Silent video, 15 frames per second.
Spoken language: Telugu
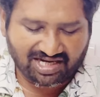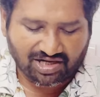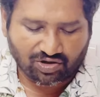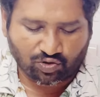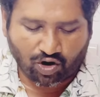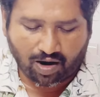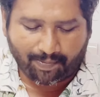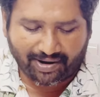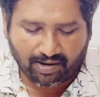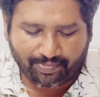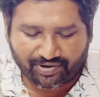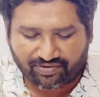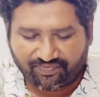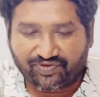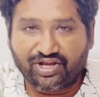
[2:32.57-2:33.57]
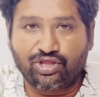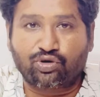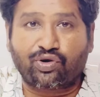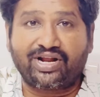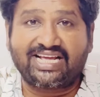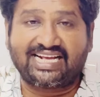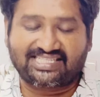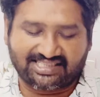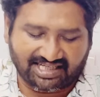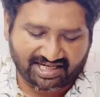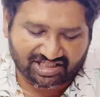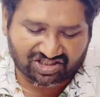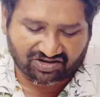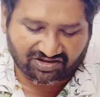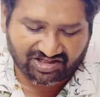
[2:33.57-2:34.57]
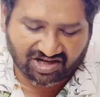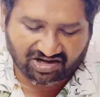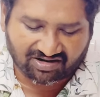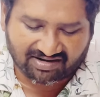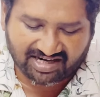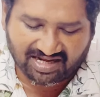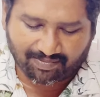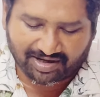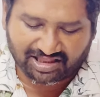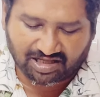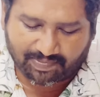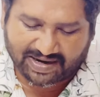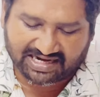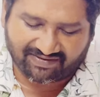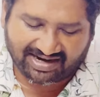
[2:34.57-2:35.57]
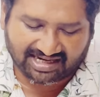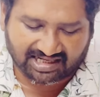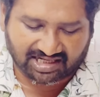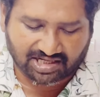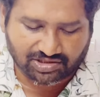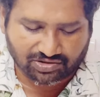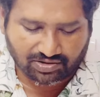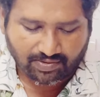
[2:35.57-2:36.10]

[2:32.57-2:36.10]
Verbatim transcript: గోపాలపురం ఇది కూడా ఎస్సీ రిజర్వేటివ్ యోగం మద్దిపాటి వెంకటరాజు